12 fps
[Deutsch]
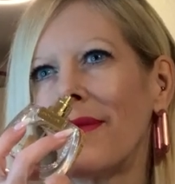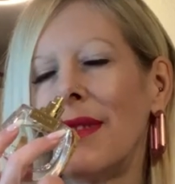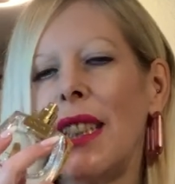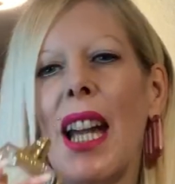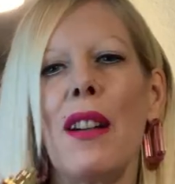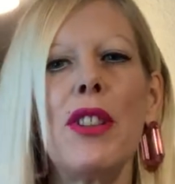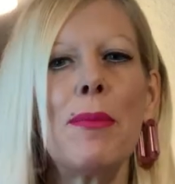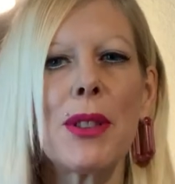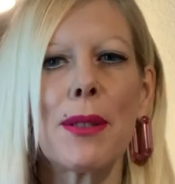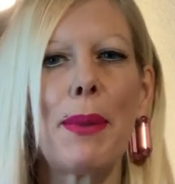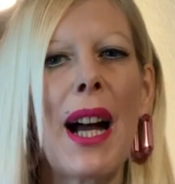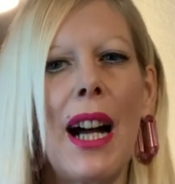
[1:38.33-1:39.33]
ja wie im
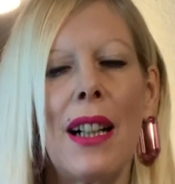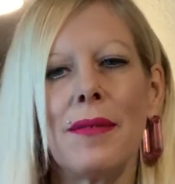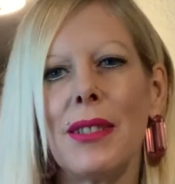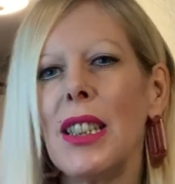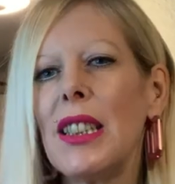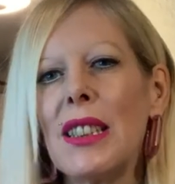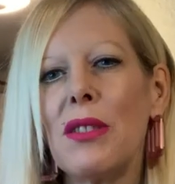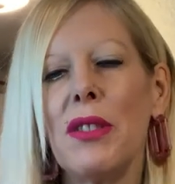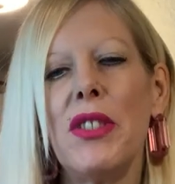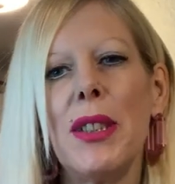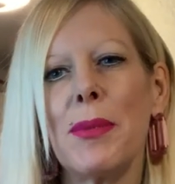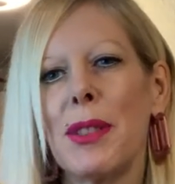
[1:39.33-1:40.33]
Spa.
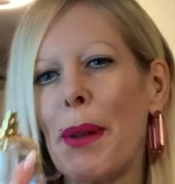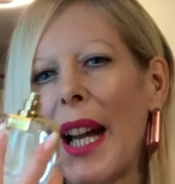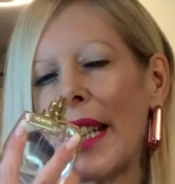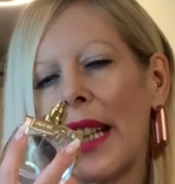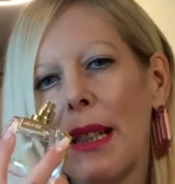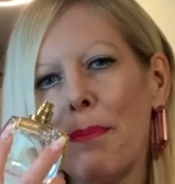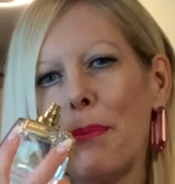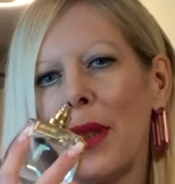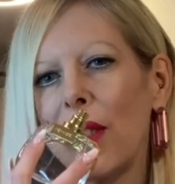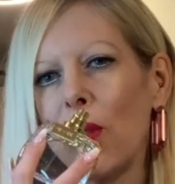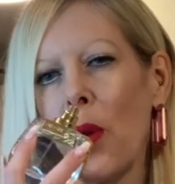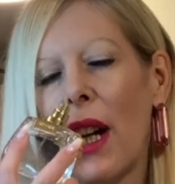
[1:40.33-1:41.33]
Irgendwie wie im Spa. Der gibt
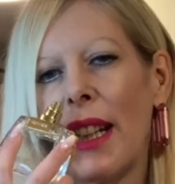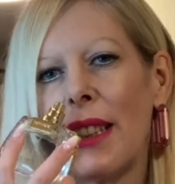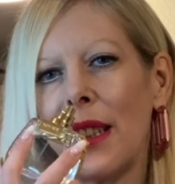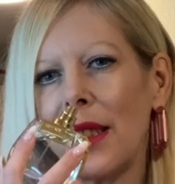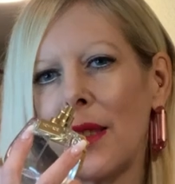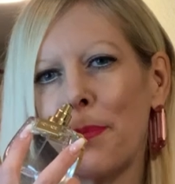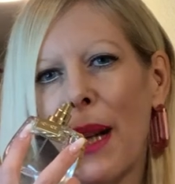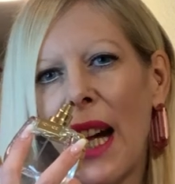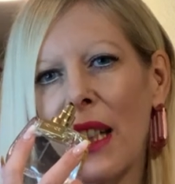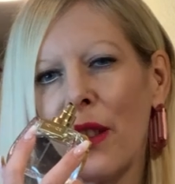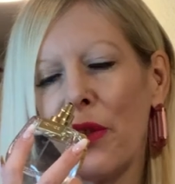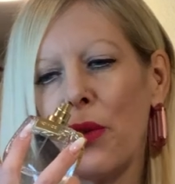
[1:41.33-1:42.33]
mir so ein
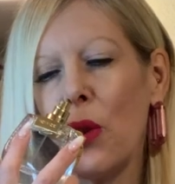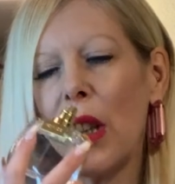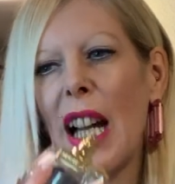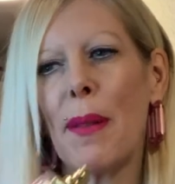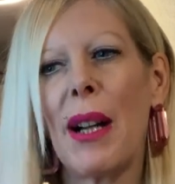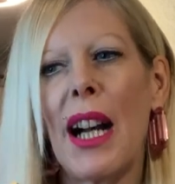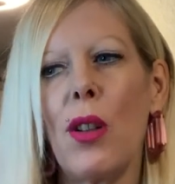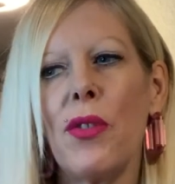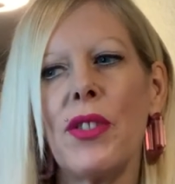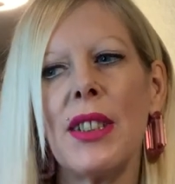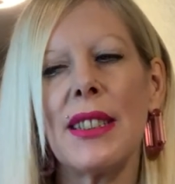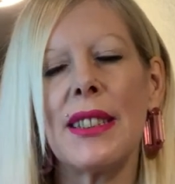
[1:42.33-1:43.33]
Spa-Gefühl, aber
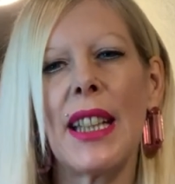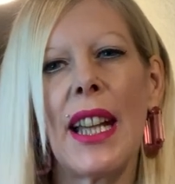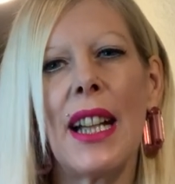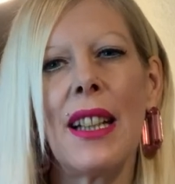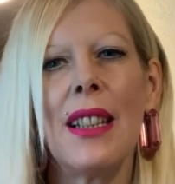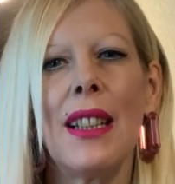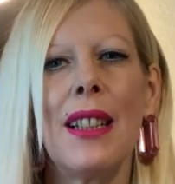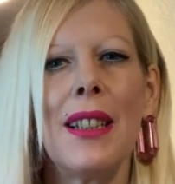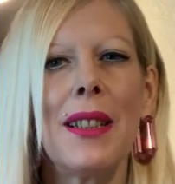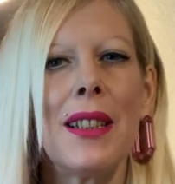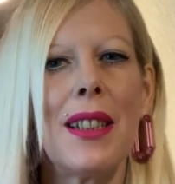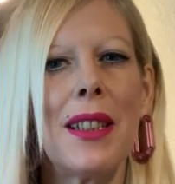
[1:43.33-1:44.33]
auf eine sehr
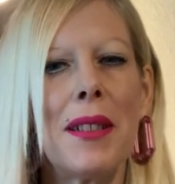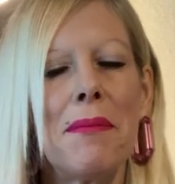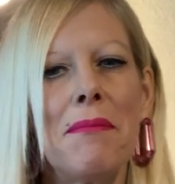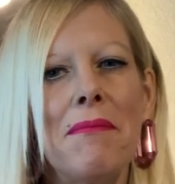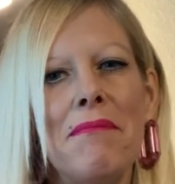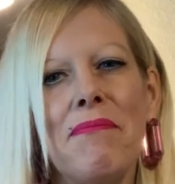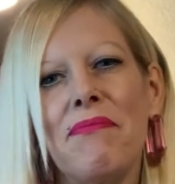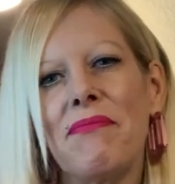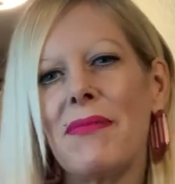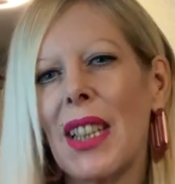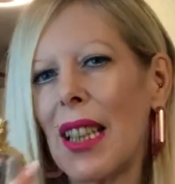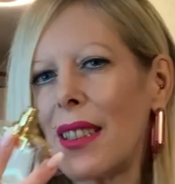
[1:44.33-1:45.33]
ähm,
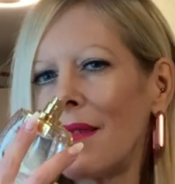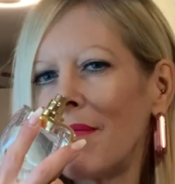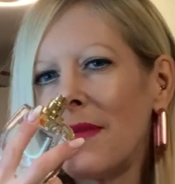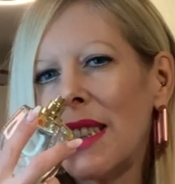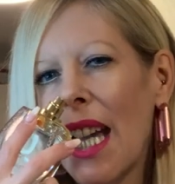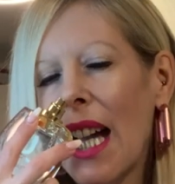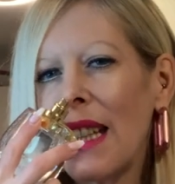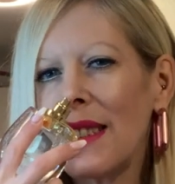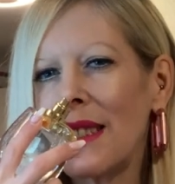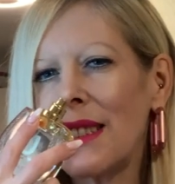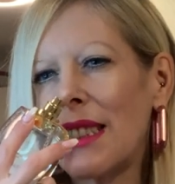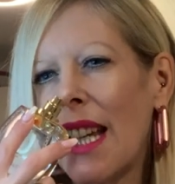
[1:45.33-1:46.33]
ja,
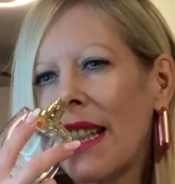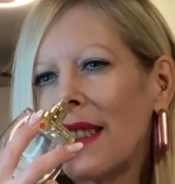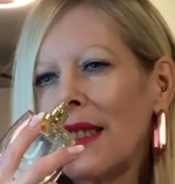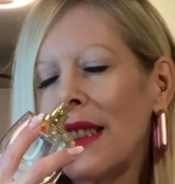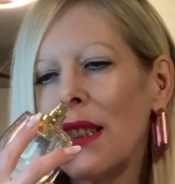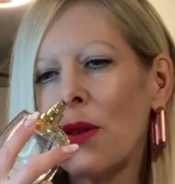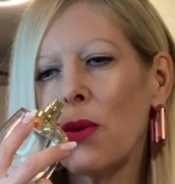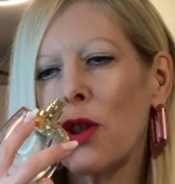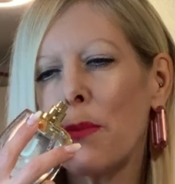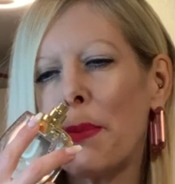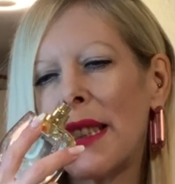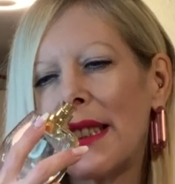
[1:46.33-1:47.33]
sexy und
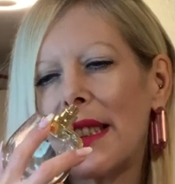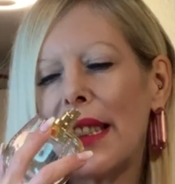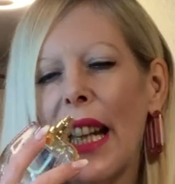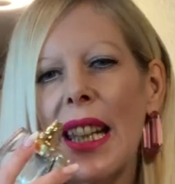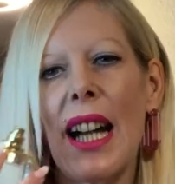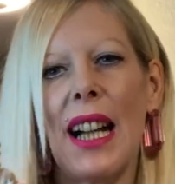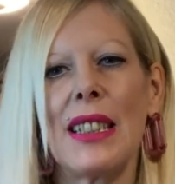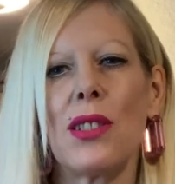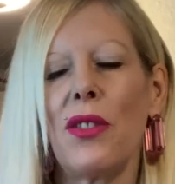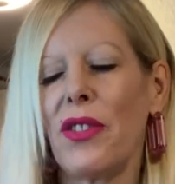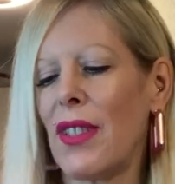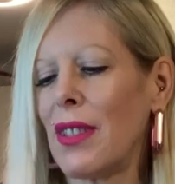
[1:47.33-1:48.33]
spezielle Art
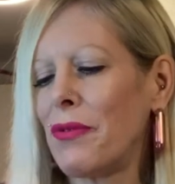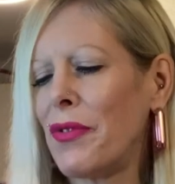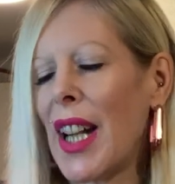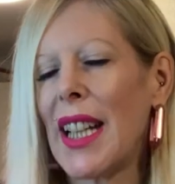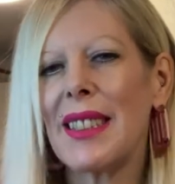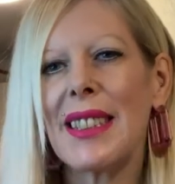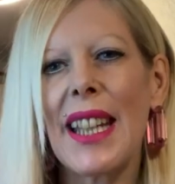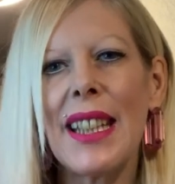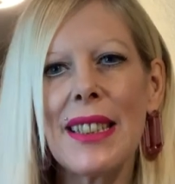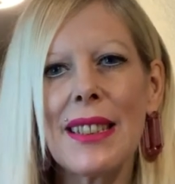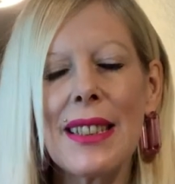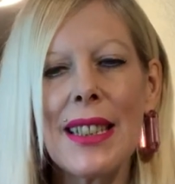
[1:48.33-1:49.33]
und ähm, Weise. Der
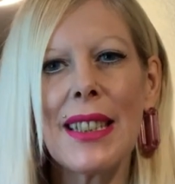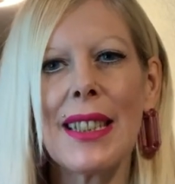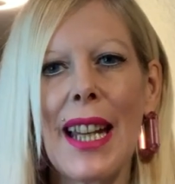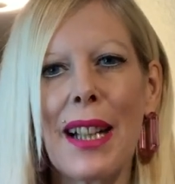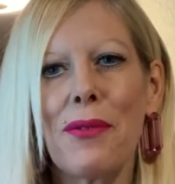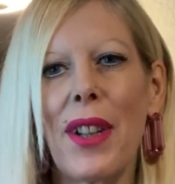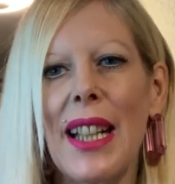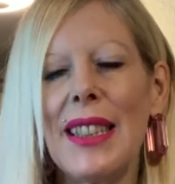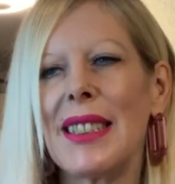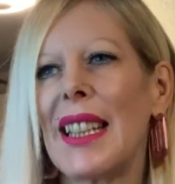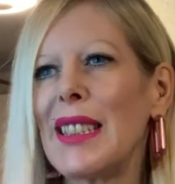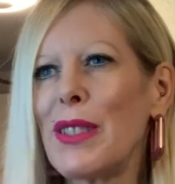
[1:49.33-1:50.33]
ist nicht
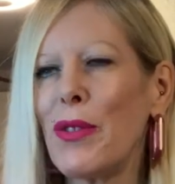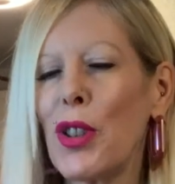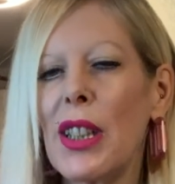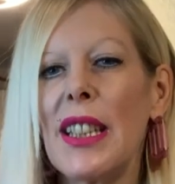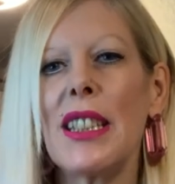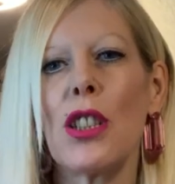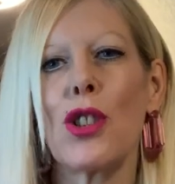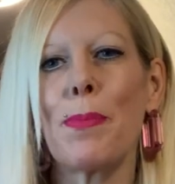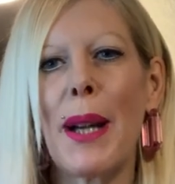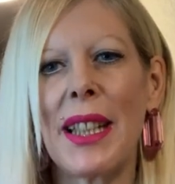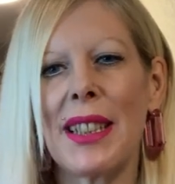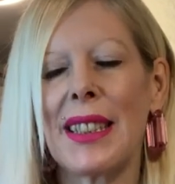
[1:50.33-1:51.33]
langweilig, der ist wirklich
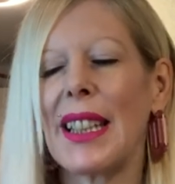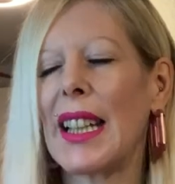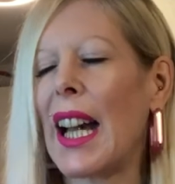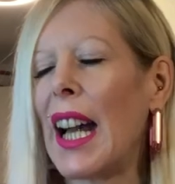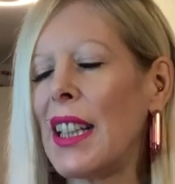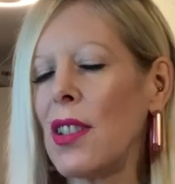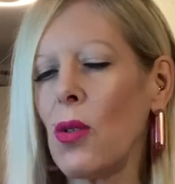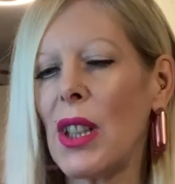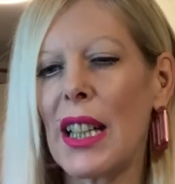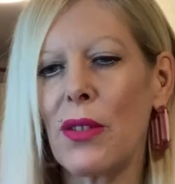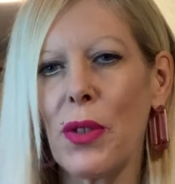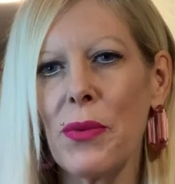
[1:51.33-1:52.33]
spannend. Kein
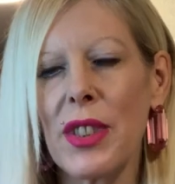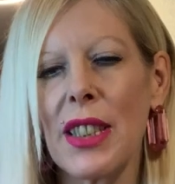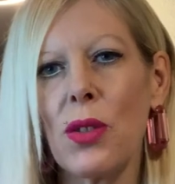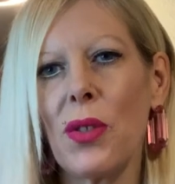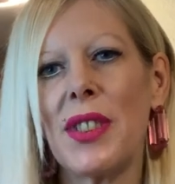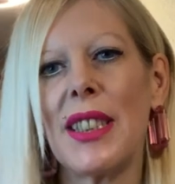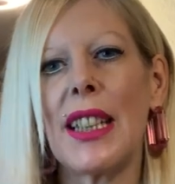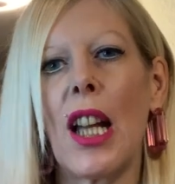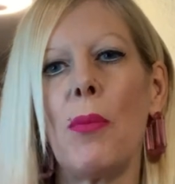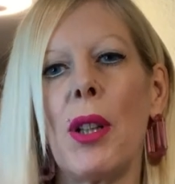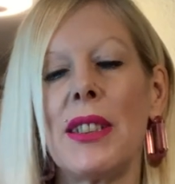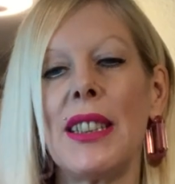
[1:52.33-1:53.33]
0815 Duft. Ich
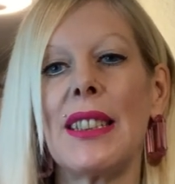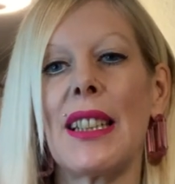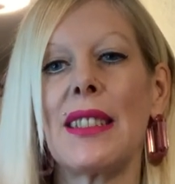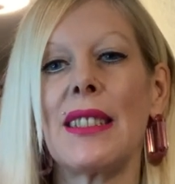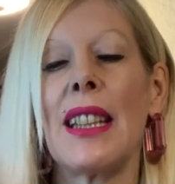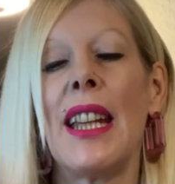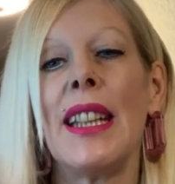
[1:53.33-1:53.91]
glaube auch nicht, dass es